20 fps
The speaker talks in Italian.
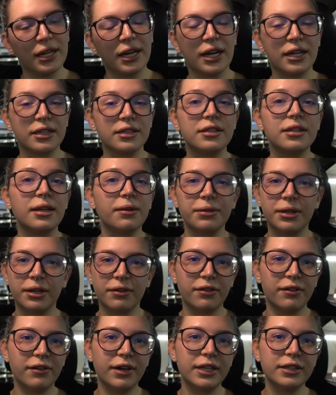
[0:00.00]
Ragazzi, la vita
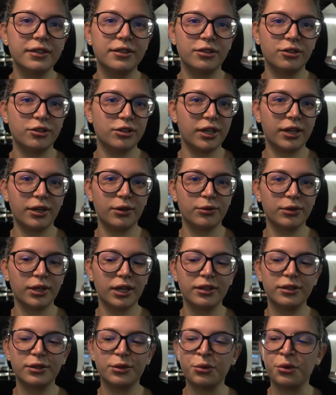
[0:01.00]
va avanti Ci saranno
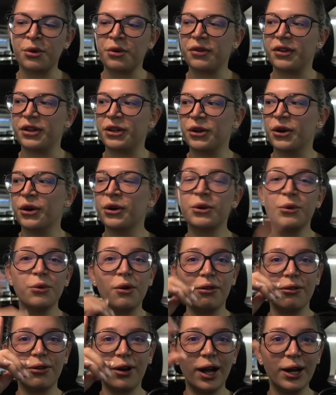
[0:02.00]
tanti nuovi video
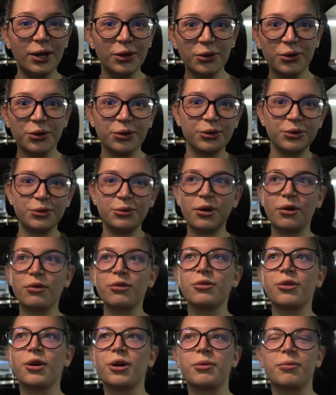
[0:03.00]
Nuovo anno,
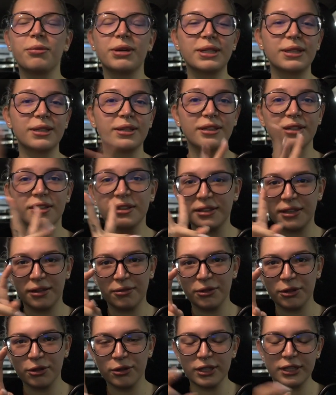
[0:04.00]
nuovo format Tra
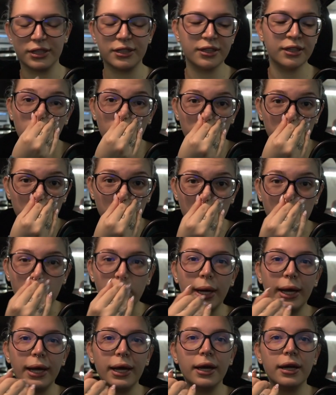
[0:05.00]
virgolette
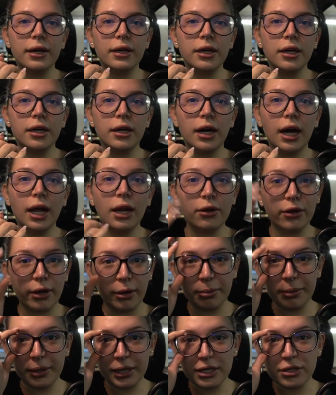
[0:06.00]
Comunque, eh,
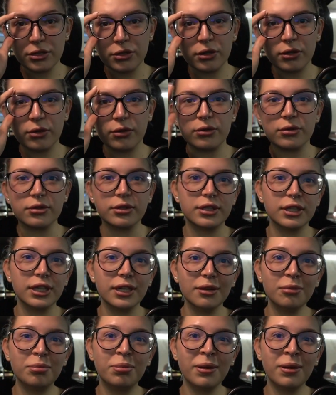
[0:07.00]
allora perché sono così?